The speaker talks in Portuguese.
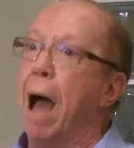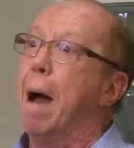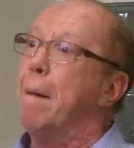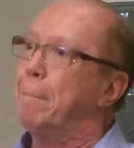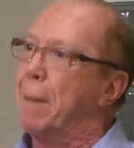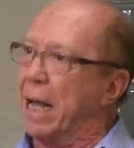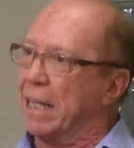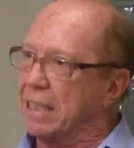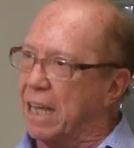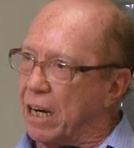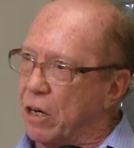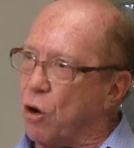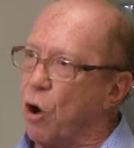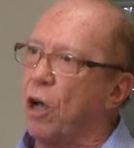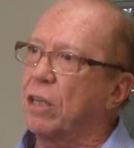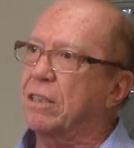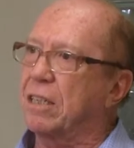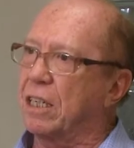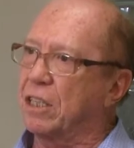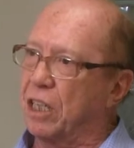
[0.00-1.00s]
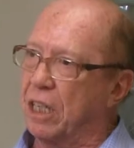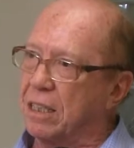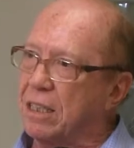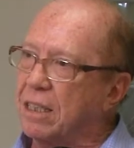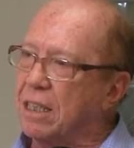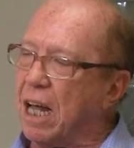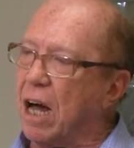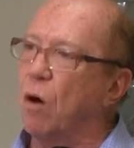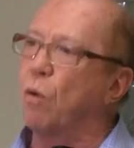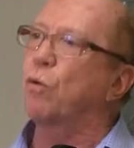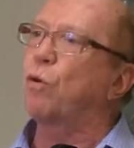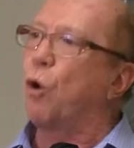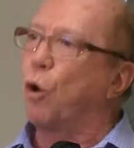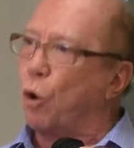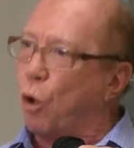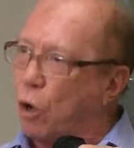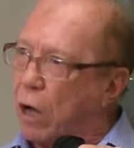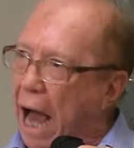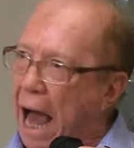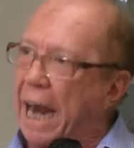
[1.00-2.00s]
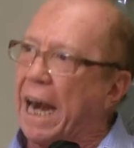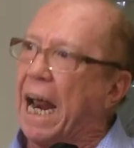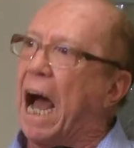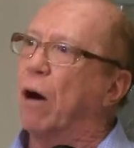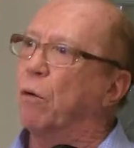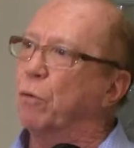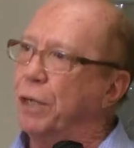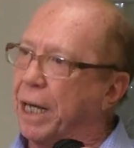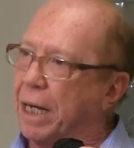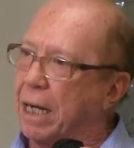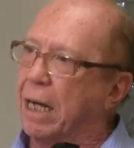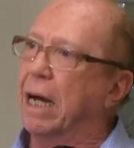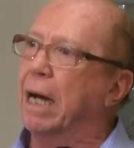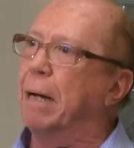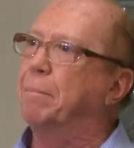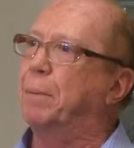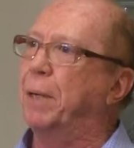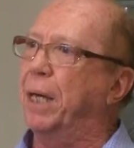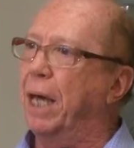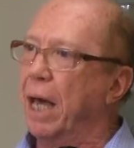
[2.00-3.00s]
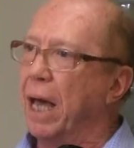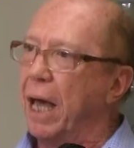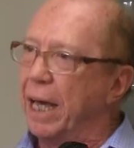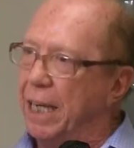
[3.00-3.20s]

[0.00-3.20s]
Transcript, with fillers: mas a nossa gestão colocará a Unicamp